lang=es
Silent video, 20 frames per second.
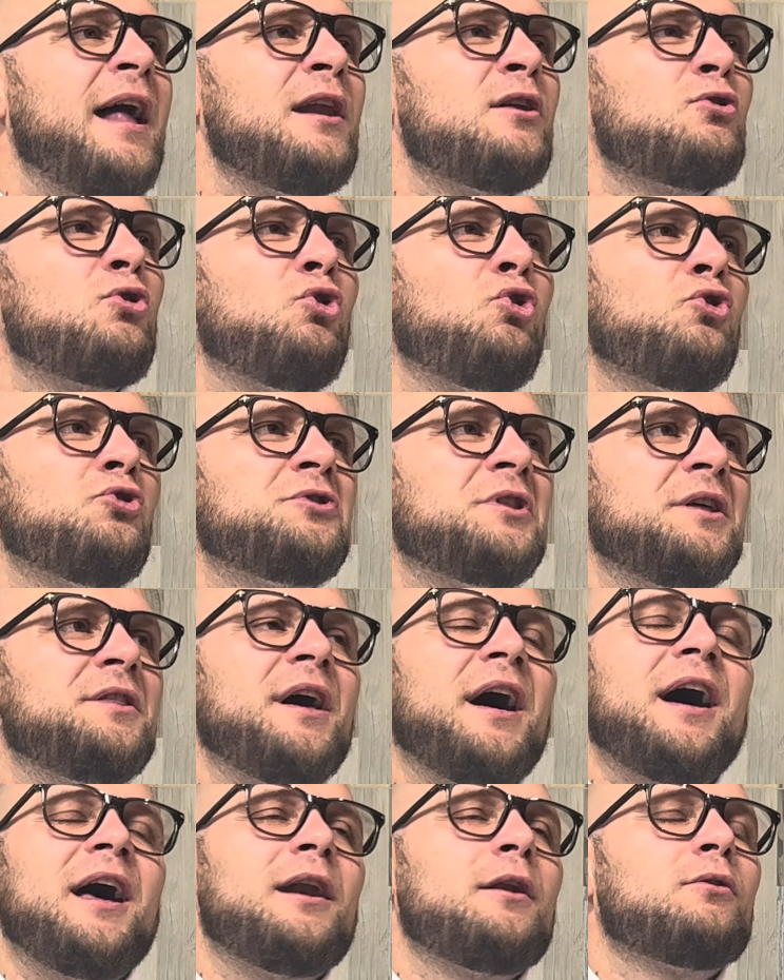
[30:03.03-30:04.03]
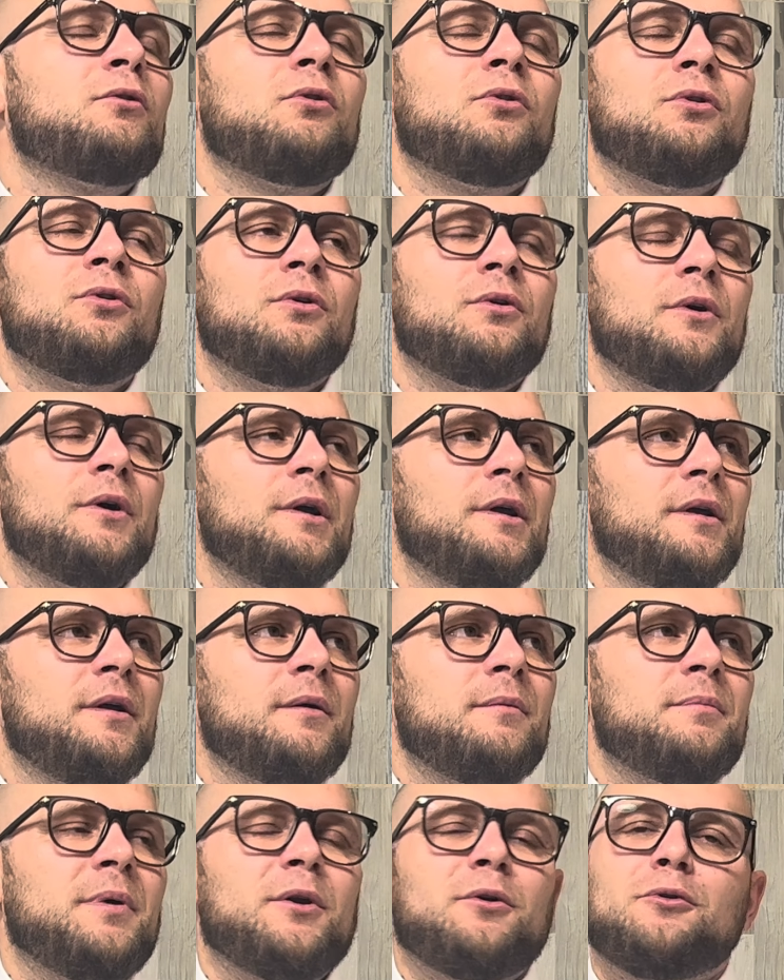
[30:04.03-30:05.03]
algo o te da algo,
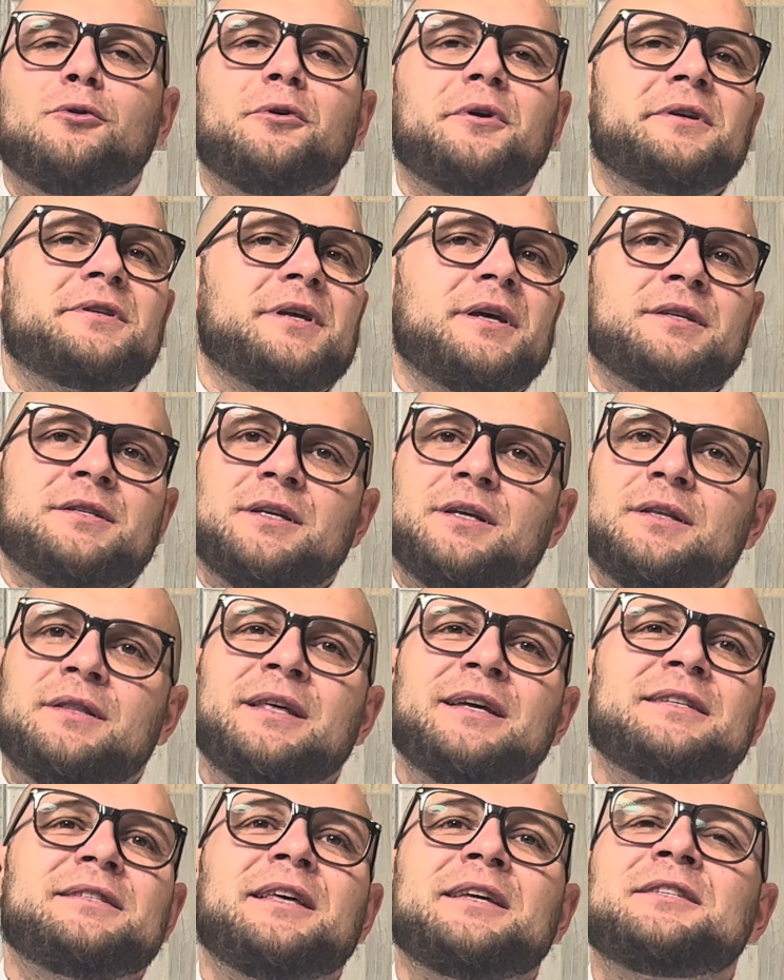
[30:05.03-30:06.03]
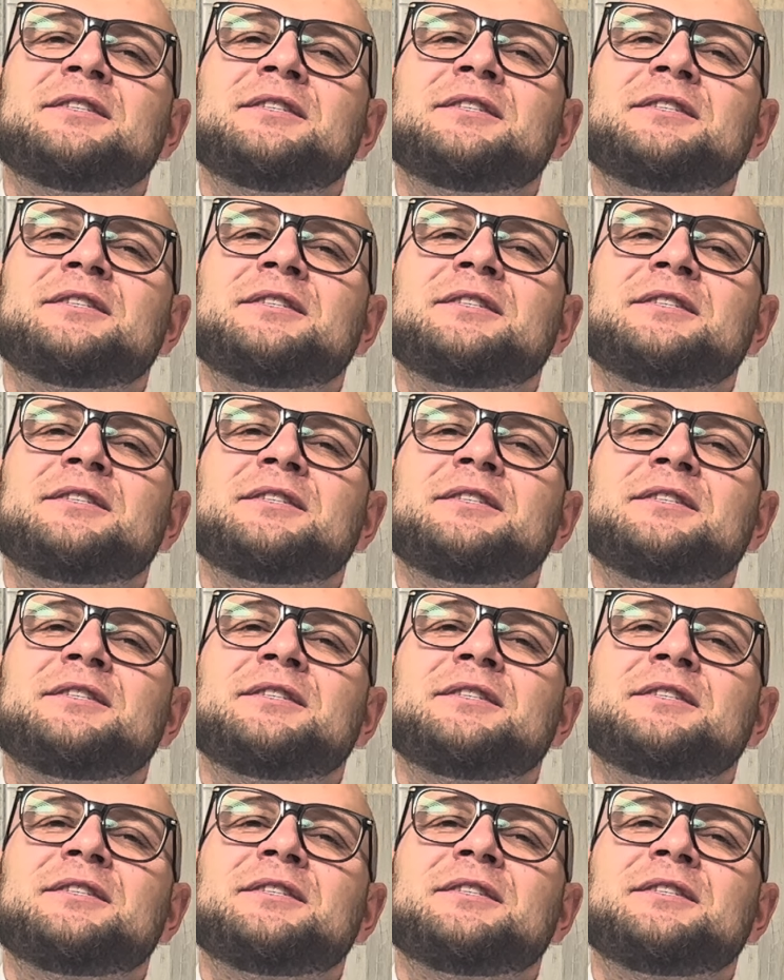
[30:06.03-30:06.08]
pero no es así. Desde